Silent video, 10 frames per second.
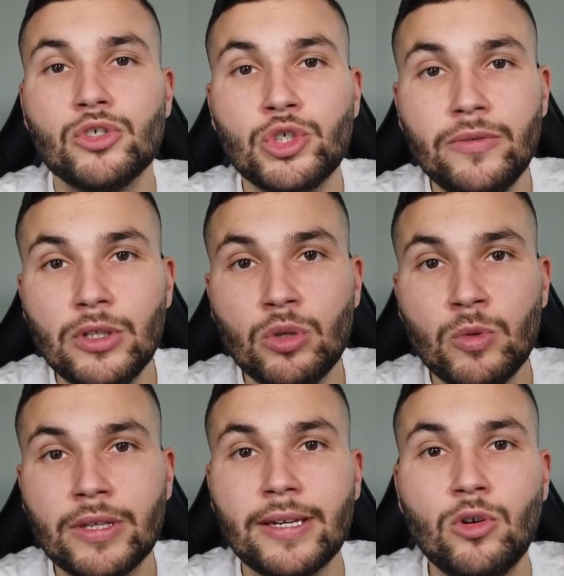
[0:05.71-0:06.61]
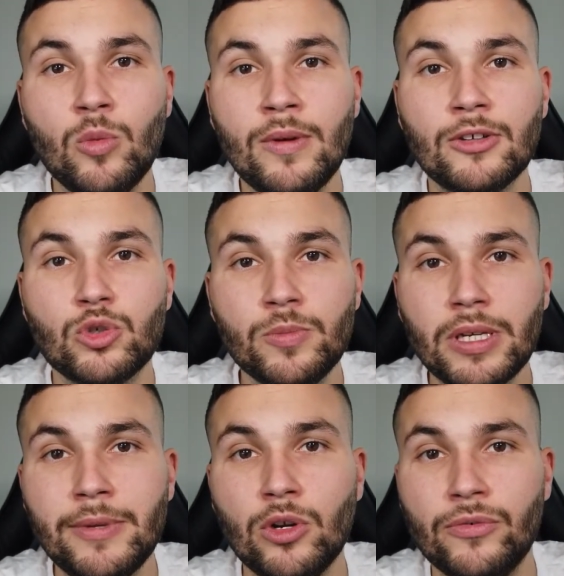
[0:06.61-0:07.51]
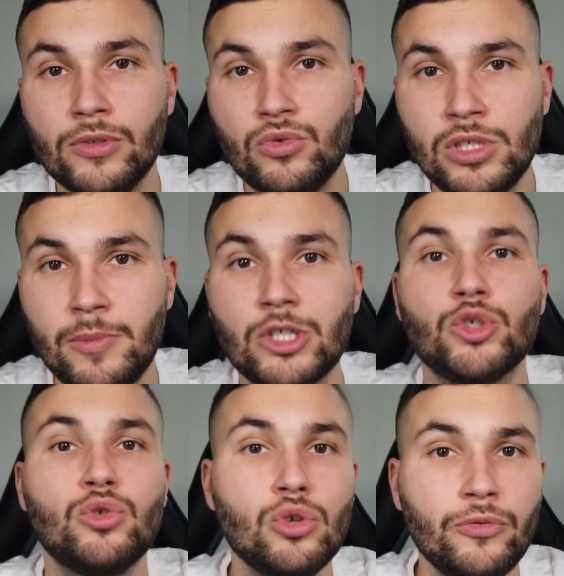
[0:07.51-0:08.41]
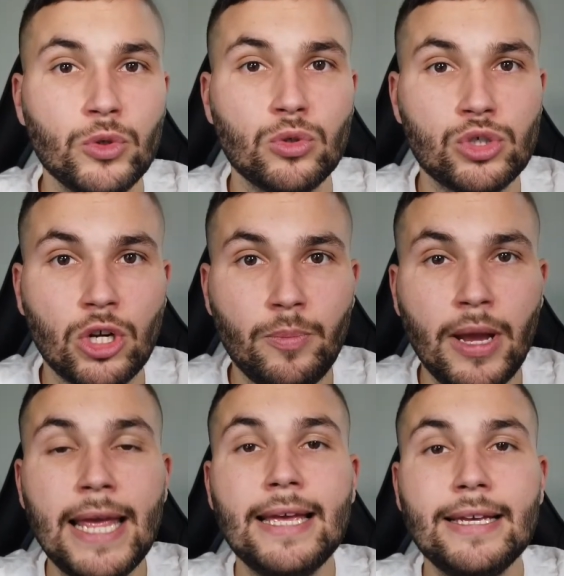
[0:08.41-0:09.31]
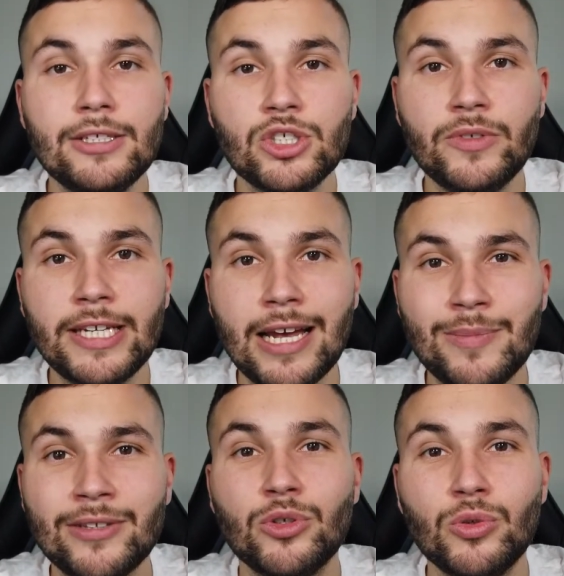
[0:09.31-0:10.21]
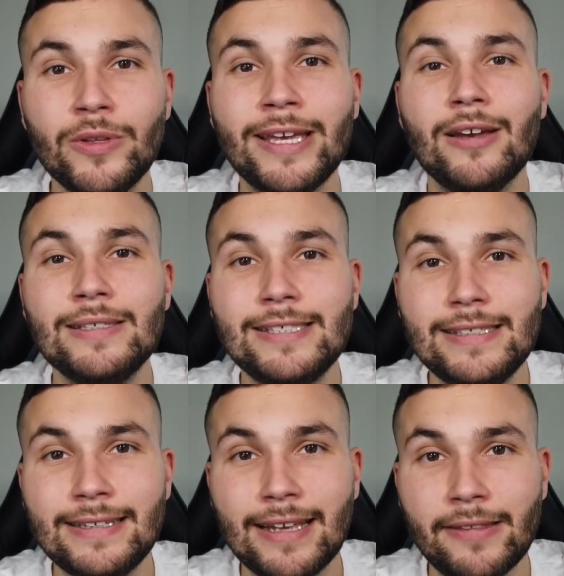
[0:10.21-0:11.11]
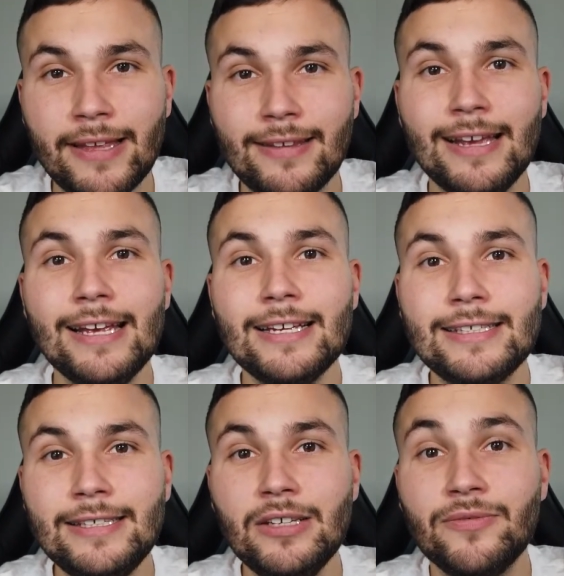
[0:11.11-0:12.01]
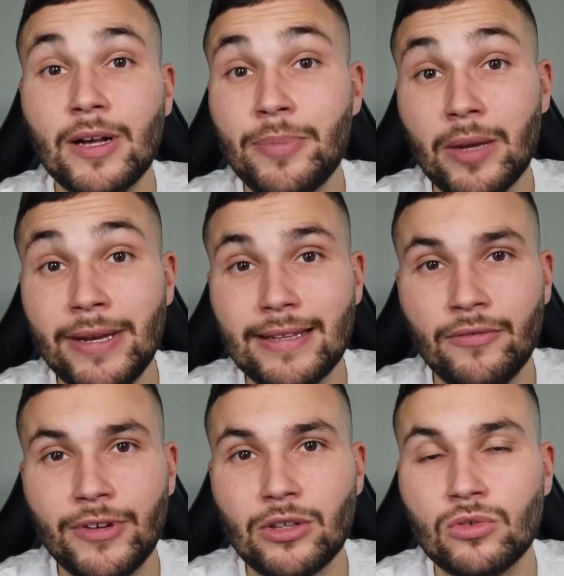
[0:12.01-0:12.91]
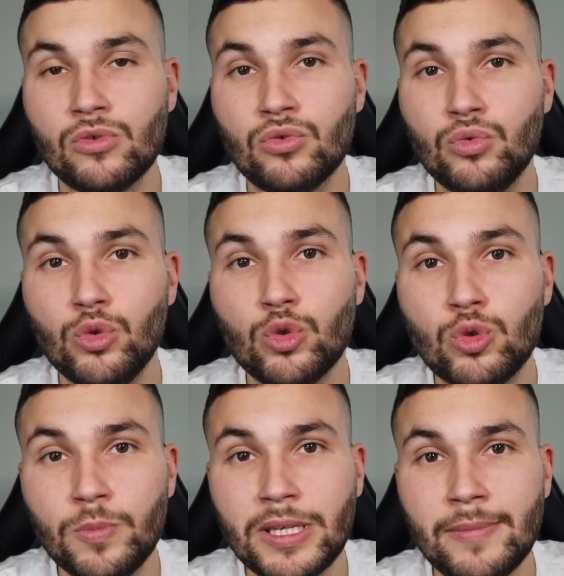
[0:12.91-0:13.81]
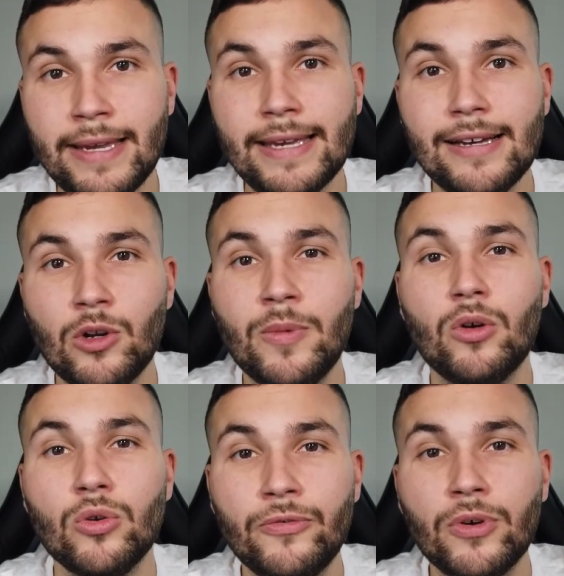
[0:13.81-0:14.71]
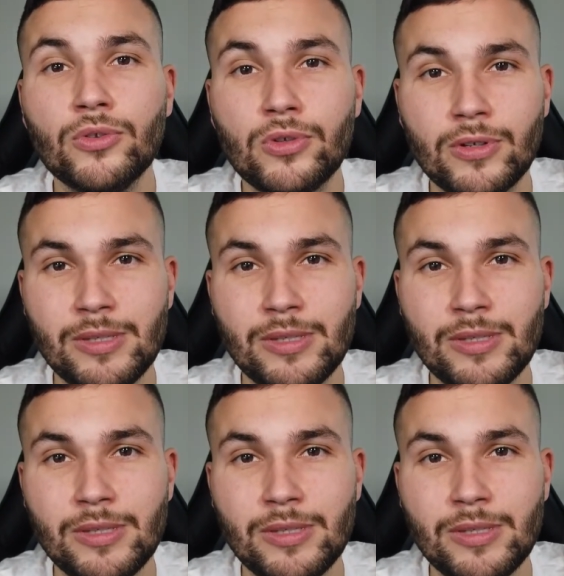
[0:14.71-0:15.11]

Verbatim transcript: Je vais te montrer comment supprimer le fond d'une image sur Photoshop et je vais également te donner un site internet qui va permettre en fait du coup de supprimer également le fond de ton